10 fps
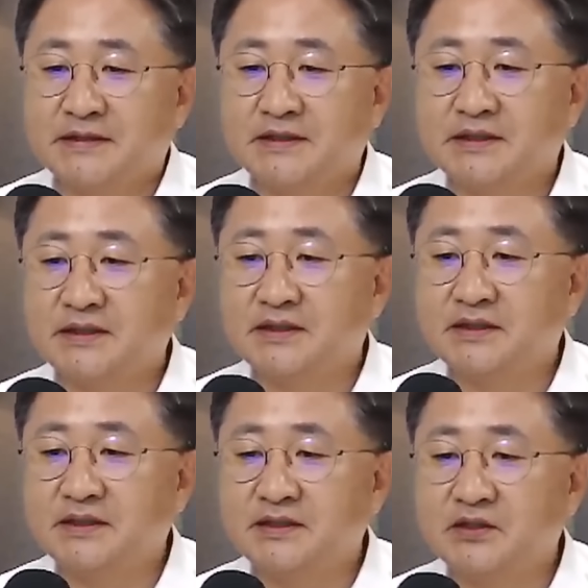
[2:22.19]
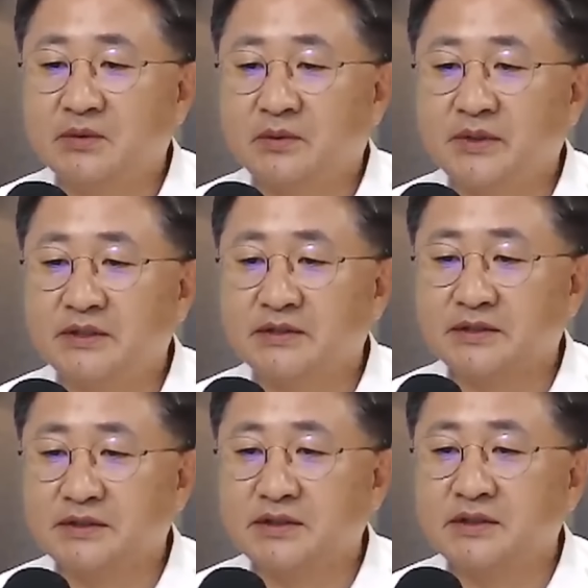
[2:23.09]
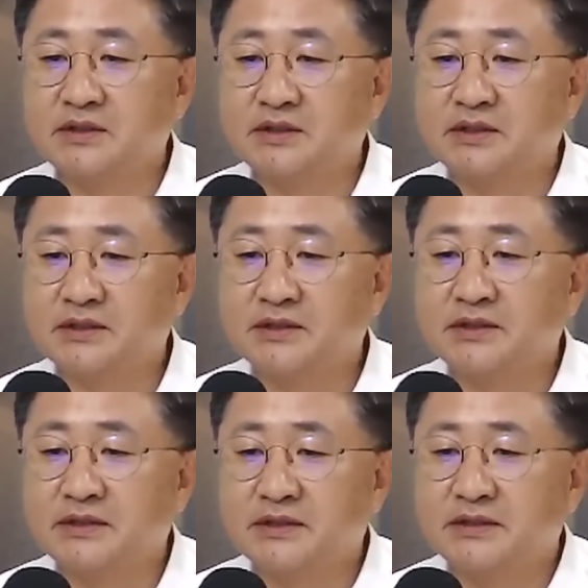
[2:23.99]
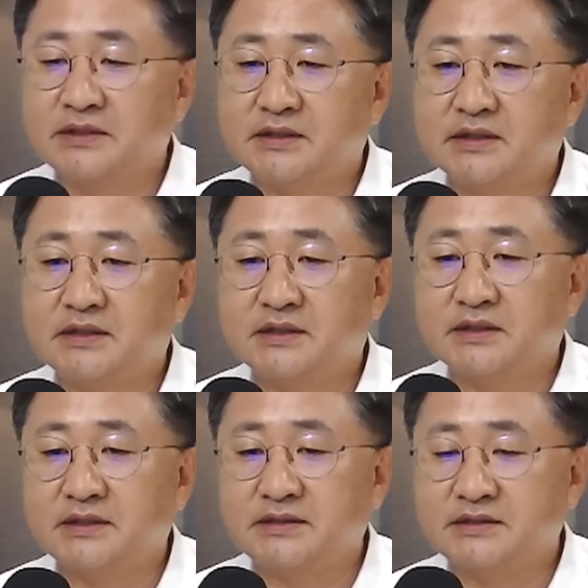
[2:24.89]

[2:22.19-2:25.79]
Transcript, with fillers: 어, 여기 보면 어, 어,